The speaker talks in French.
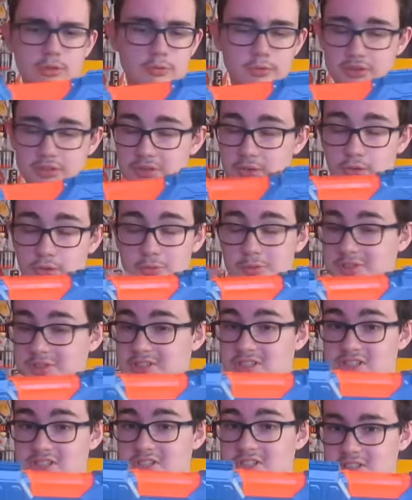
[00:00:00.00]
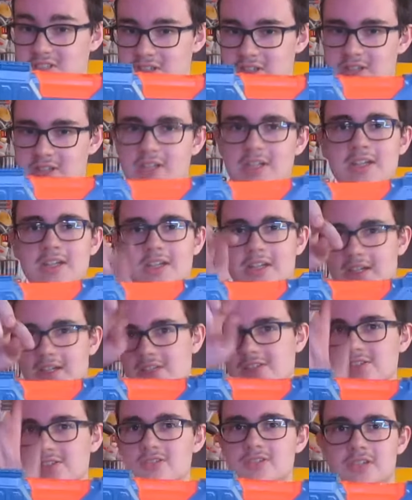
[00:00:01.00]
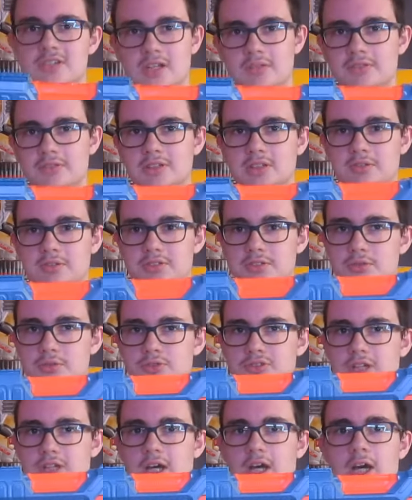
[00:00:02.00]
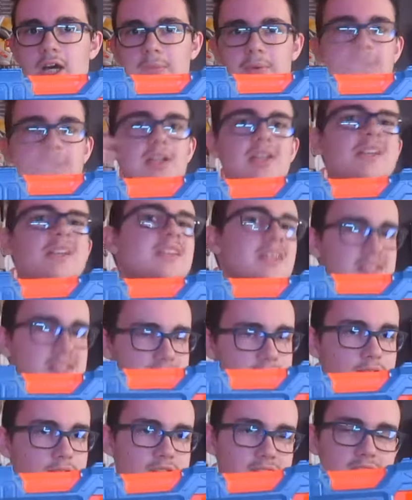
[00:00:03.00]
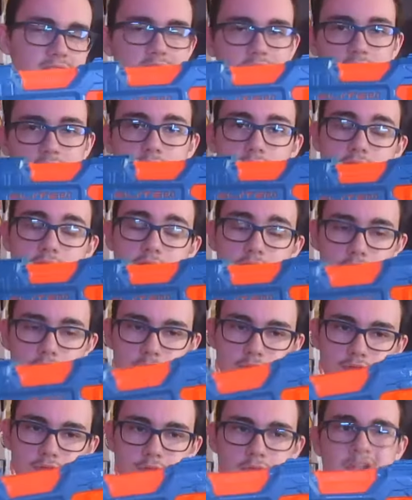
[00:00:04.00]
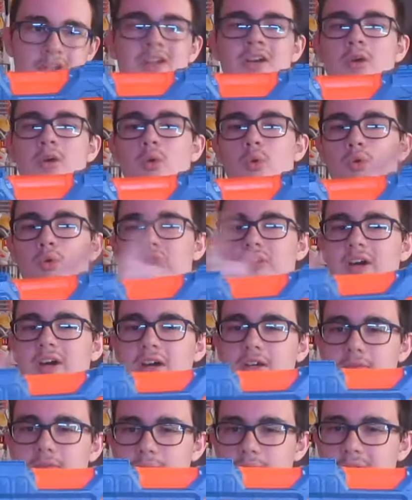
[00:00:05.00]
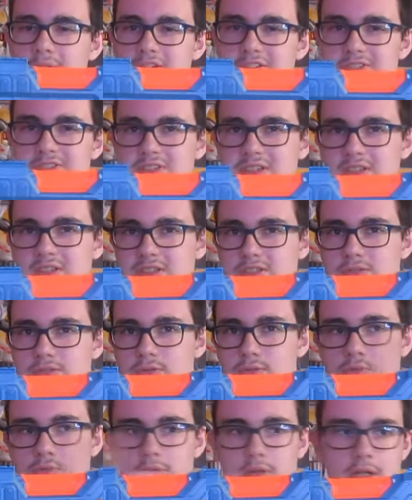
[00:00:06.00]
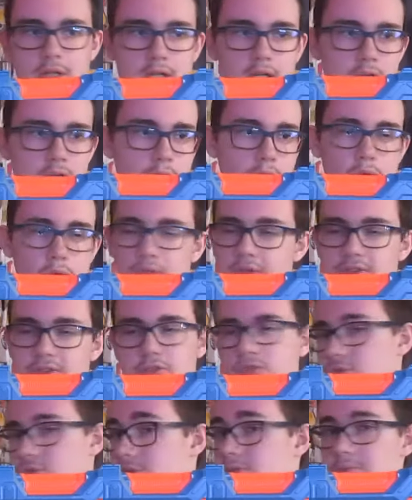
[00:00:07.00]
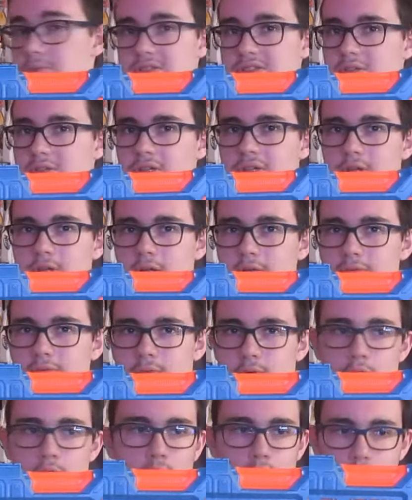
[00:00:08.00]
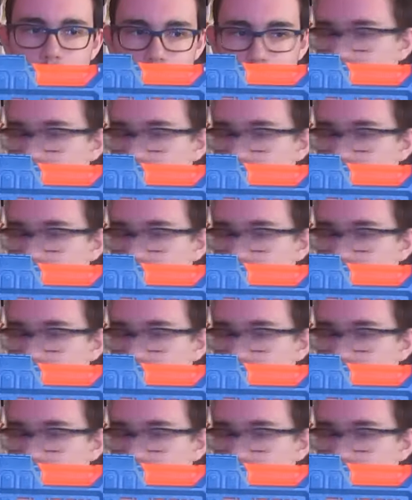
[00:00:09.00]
veut, c'est franchement c'est génial. Et restez jusqu'à la fin de la vidéo, jusqu'à après l'analyse de tir, hein, donc la conclusion, on fera une personnalisation on va transformer ce pistolet au,